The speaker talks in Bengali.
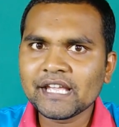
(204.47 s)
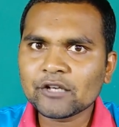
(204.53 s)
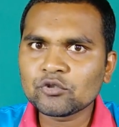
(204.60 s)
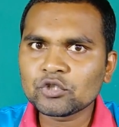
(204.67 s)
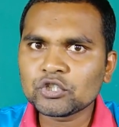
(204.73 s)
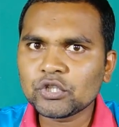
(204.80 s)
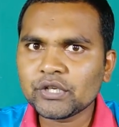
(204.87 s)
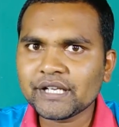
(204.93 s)

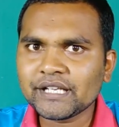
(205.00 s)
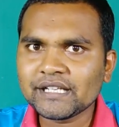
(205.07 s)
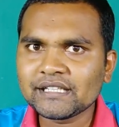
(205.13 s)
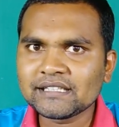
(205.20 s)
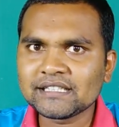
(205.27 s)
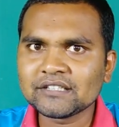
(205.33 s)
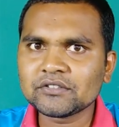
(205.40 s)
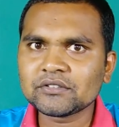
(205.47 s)
একুশশো
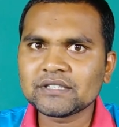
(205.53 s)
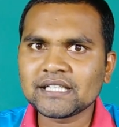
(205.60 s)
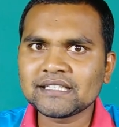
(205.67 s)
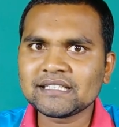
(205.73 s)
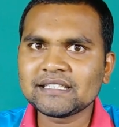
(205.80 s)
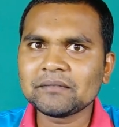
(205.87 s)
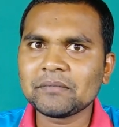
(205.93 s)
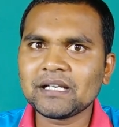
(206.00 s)
রিঙ্গিত কিন্তু
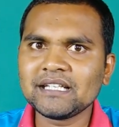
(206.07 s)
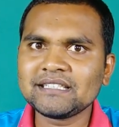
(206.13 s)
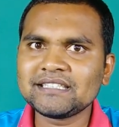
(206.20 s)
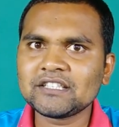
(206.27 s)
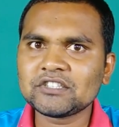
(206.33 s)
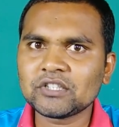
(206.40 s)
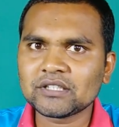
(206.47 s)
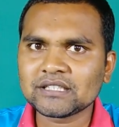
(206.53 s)
তাদেরকে
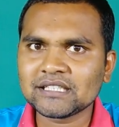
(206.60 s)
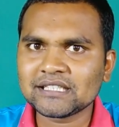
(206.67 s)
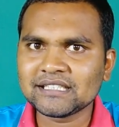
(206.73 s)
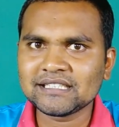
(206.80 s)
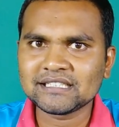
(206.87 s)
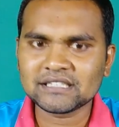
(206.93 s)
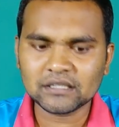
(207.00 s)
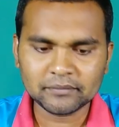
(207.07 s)
মালয়েশিয়া
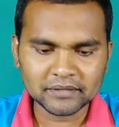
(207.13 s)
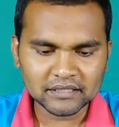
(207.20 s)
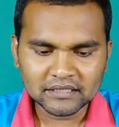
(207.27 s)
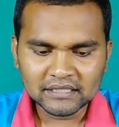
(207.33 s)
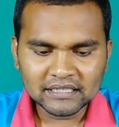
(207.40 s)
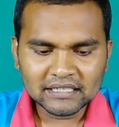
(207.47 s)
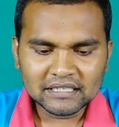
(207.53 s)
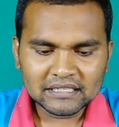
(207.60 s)
সরকারকে দিতে হবে
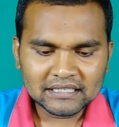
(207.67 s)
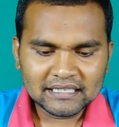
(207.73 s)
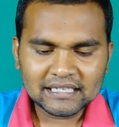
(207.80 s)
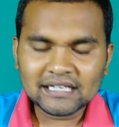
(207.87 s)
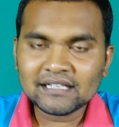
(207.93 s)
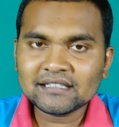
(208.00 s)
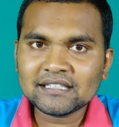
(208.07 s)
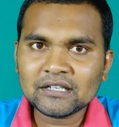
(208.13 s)

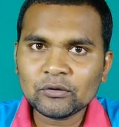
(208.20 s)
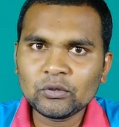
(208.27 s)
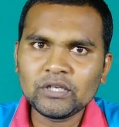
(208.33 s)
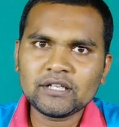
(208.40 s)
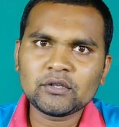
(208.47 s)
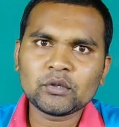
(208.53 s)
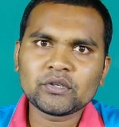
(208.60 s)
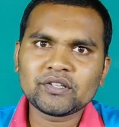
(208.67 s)
এখানে তারা
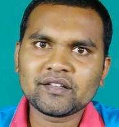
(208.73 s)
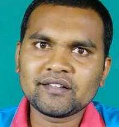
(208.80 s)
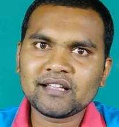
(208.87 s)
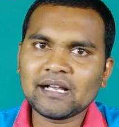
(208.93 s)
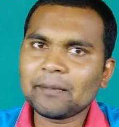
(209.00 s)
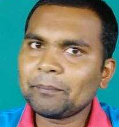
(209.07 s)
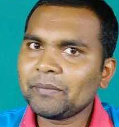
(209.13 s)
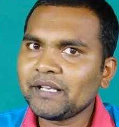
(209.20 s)
উল্লেখ করছে
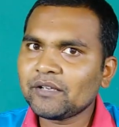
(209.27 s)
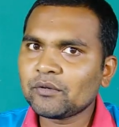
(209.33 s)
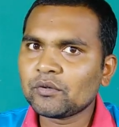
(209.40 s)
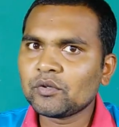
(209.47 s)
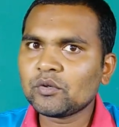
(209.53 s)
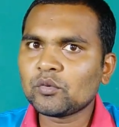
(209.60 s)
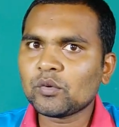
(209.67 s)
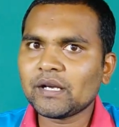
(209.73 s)
যে আপনি
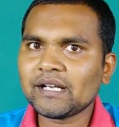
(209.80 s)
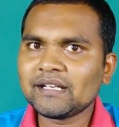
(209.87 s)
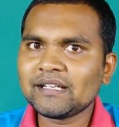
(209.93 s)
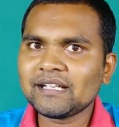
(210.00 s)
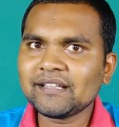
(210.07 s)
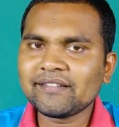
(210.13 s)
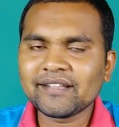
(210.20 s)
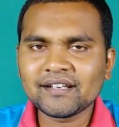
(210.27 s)
কোনো
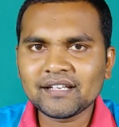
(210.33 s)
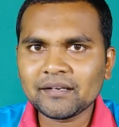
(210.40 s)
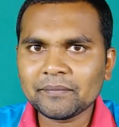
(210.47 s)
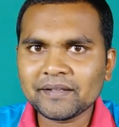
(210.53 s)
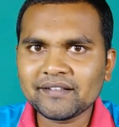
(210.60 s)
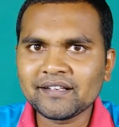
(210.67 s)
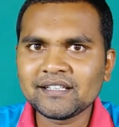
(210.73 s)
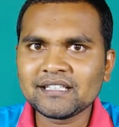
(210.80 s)
কোয়ারেন্টাইন সেন্টার
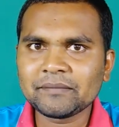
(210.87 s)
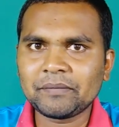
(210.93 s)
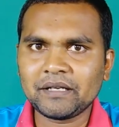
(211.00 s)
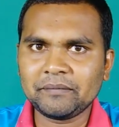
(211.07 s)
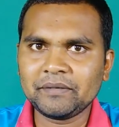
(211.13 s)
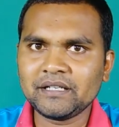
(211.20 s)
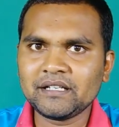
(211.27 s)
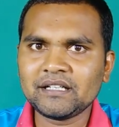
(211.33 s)
বেছে নিতে
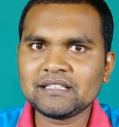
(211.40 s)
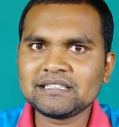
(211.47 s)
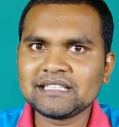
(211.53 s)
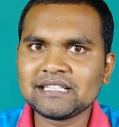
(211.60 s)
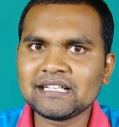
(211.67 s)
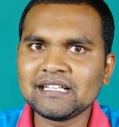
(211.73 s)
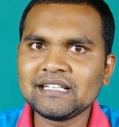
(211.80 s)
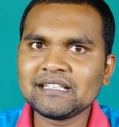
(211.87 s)
পারবেন না
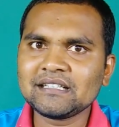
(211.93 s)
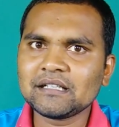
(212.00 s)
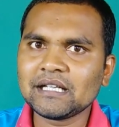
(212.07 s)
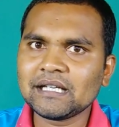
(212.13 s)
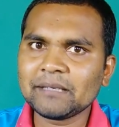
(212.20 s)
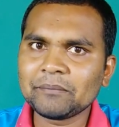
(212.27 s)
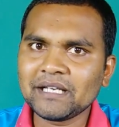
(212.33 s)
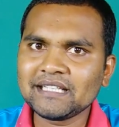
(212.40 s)
সেখানে
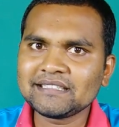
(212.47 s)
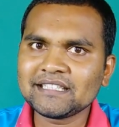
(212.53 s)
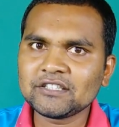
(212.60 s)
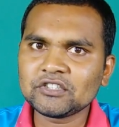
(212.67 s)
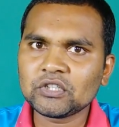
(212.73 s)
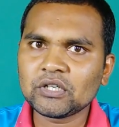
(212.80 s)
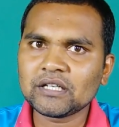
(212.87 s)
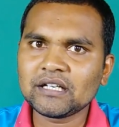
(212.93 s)

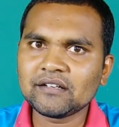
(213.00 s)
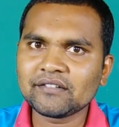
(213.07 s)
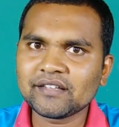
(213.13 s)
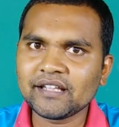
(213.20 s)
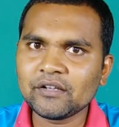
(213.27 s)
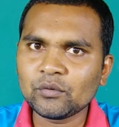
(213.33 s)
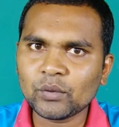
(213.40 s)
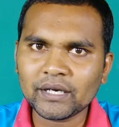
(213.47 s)
মালয়েশিয়ান সরকার
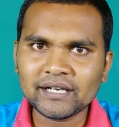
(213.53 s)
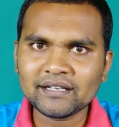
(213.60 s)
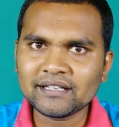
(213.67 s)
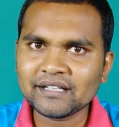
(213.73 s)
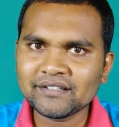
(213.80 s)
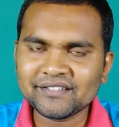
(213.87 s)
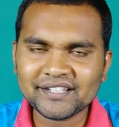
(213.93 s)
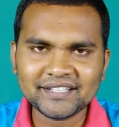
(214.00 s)
যেই
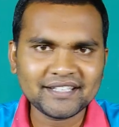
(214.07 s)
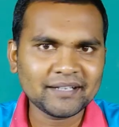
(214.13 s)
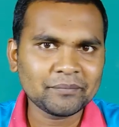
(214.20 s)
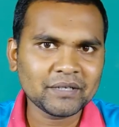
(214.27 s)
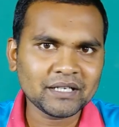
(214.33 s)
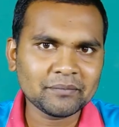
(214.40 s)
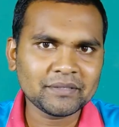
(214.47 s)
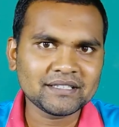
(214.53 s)
কোয়ারেন্টাইন সেন্টার
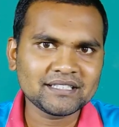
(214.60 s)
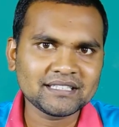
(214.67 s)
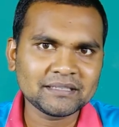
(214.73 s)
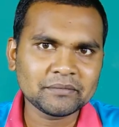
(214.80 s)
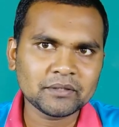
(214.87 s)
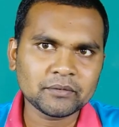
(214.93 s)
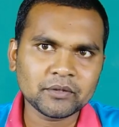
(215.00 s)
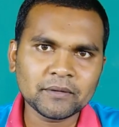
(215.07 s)
আপনাকে বেছে
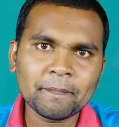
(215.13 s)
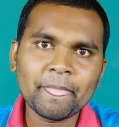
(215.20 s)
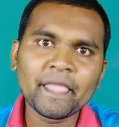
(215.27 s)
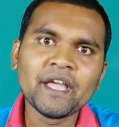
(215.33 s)
দিবে এবং